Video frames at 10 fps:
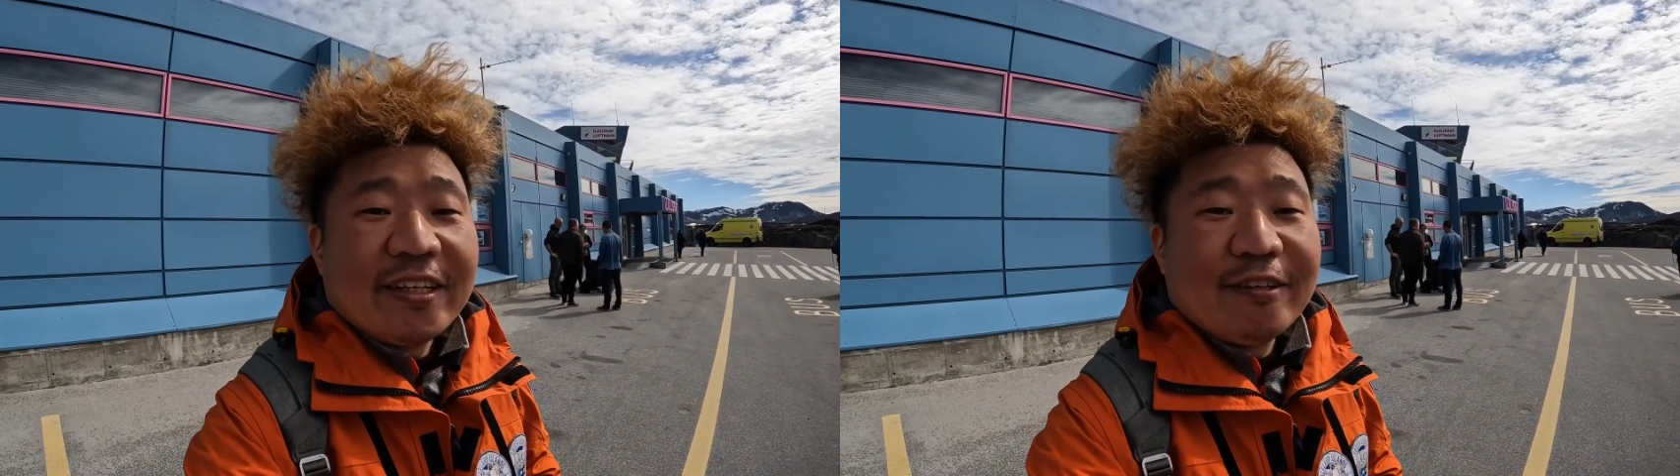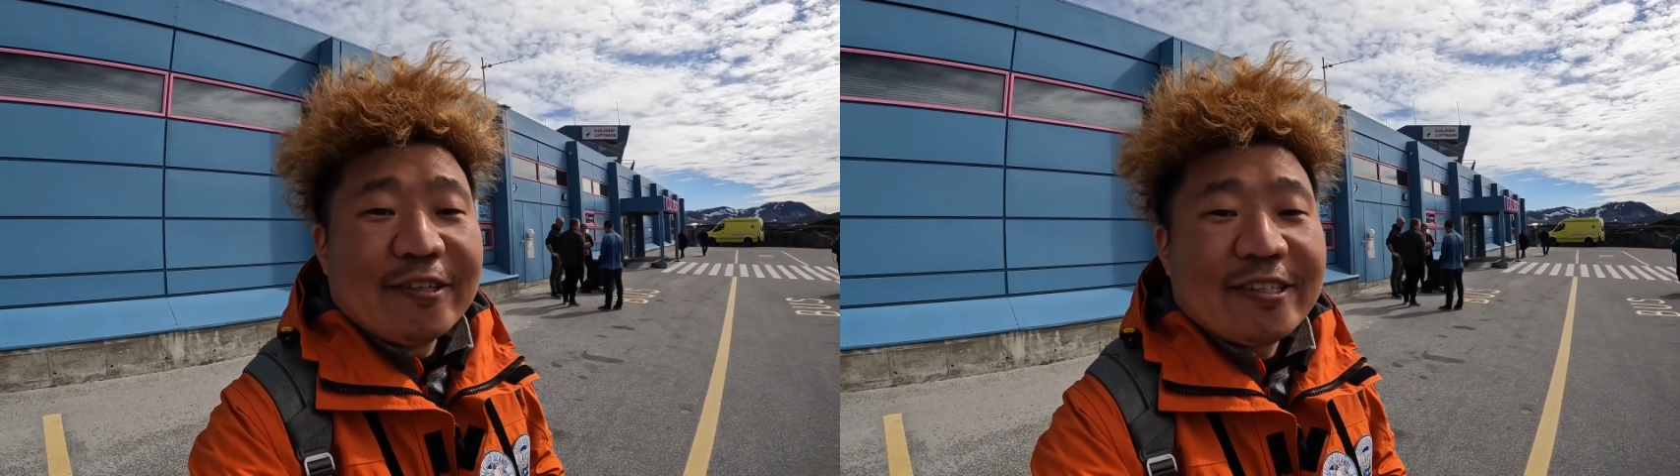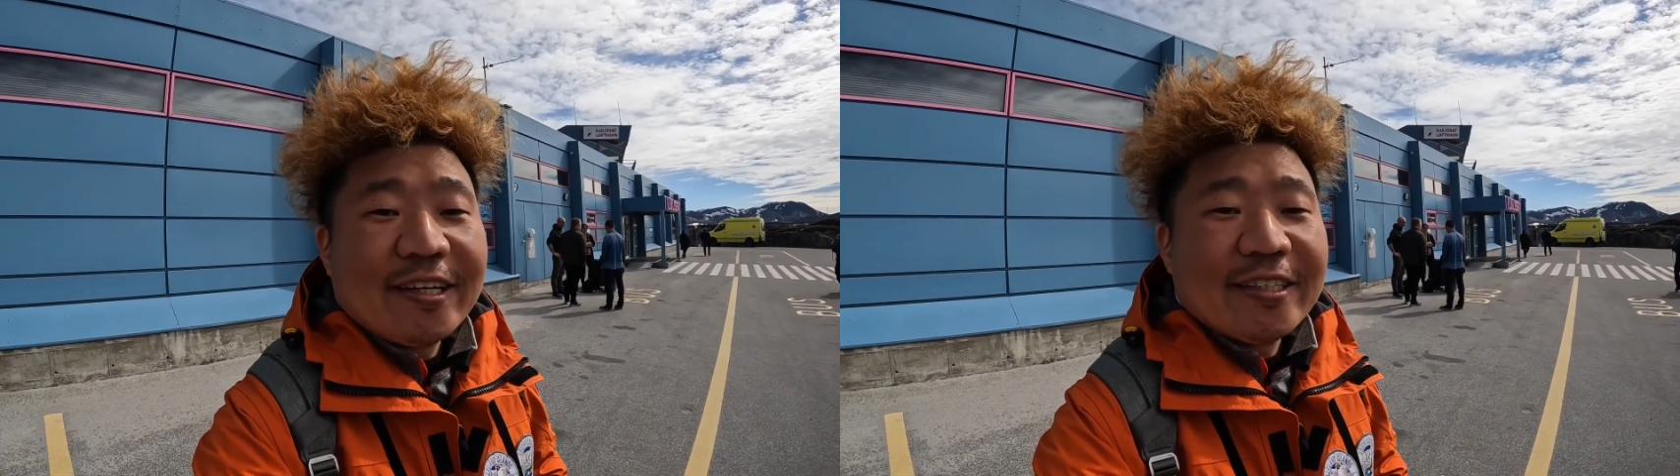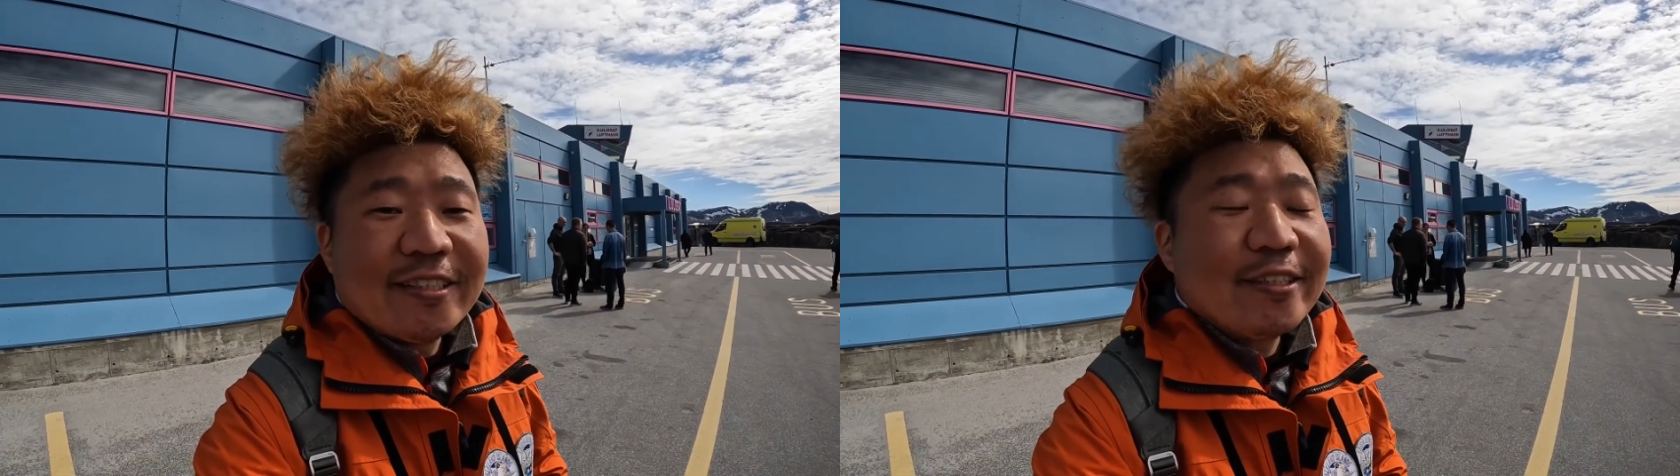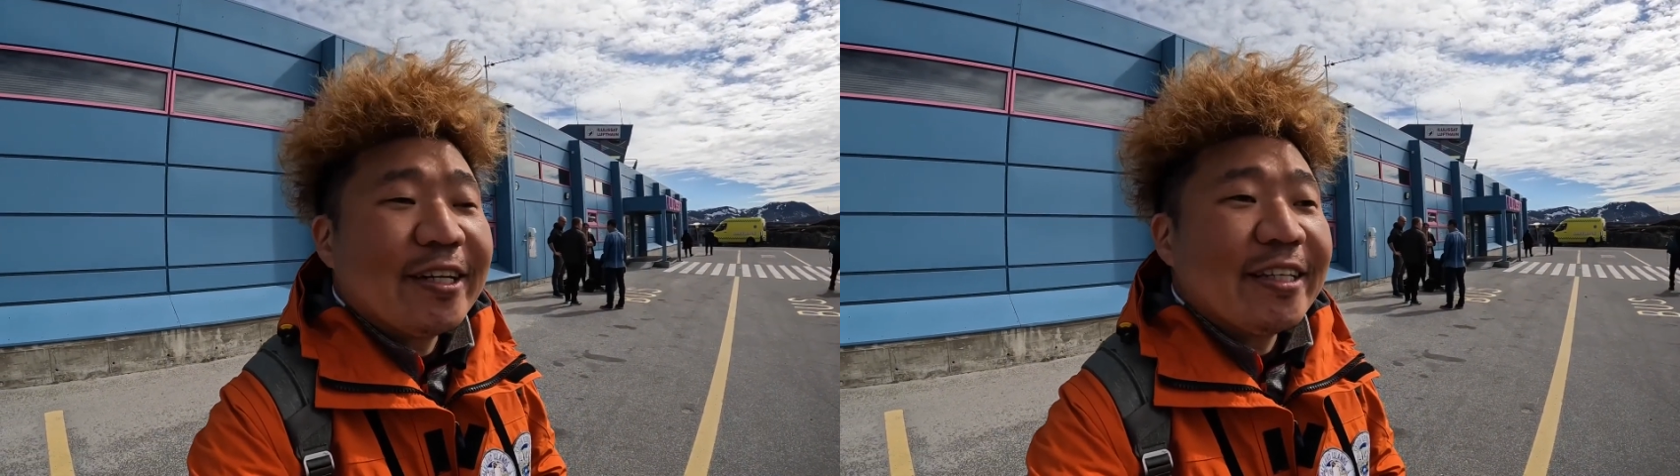
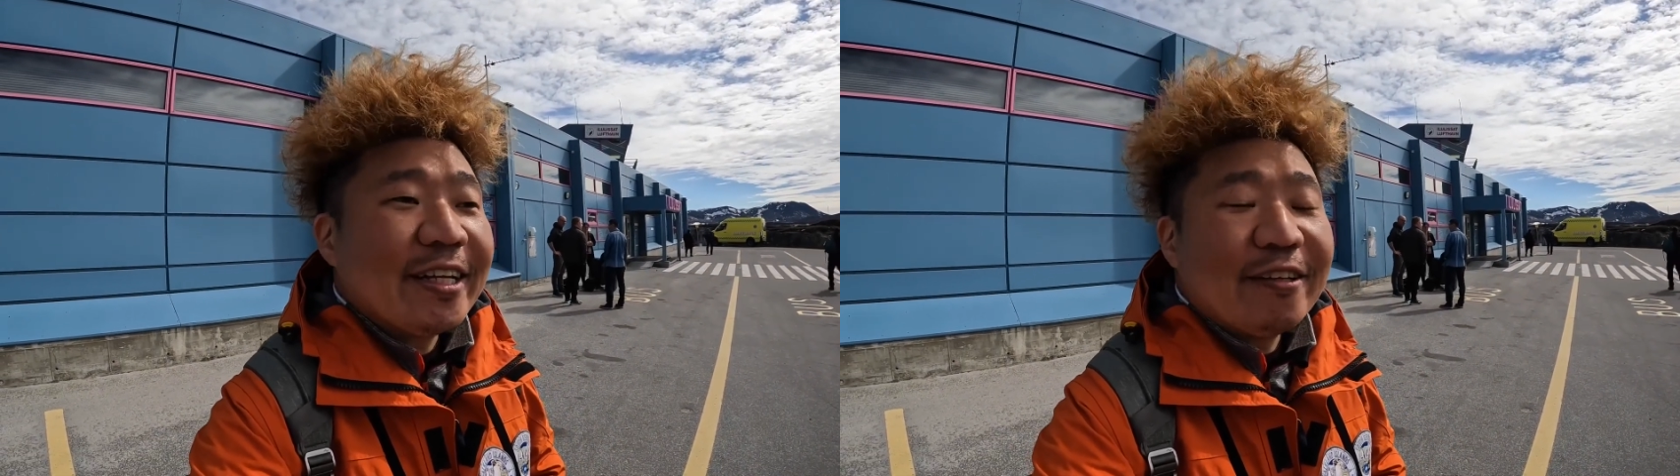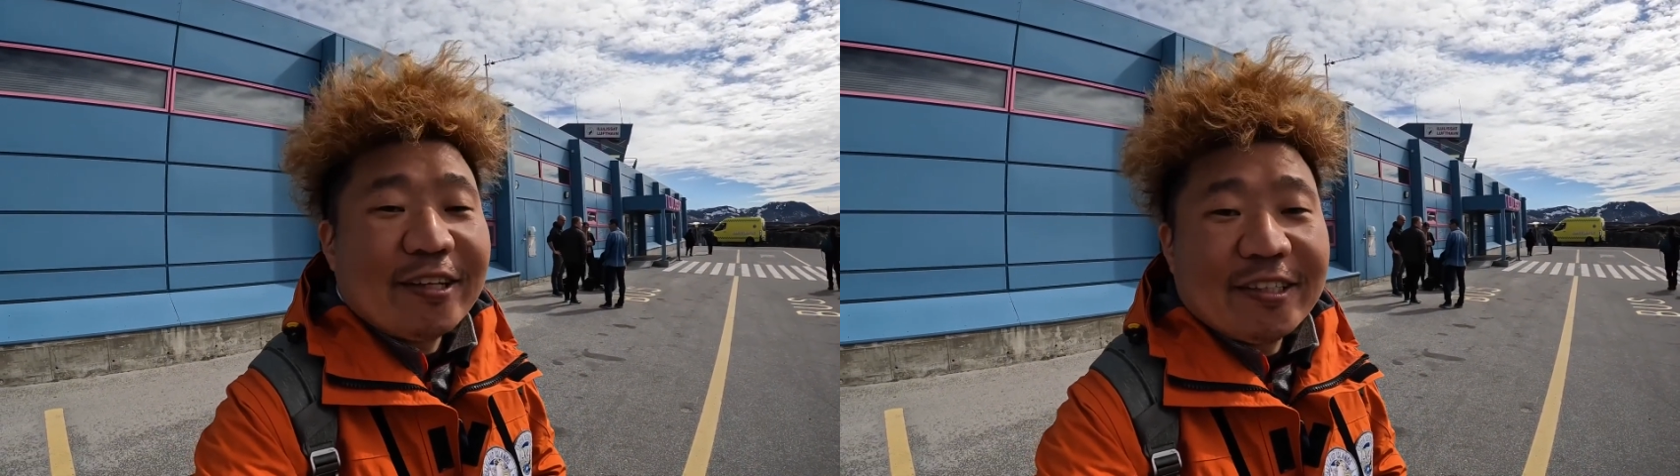일루리삿을 떠날 때가 안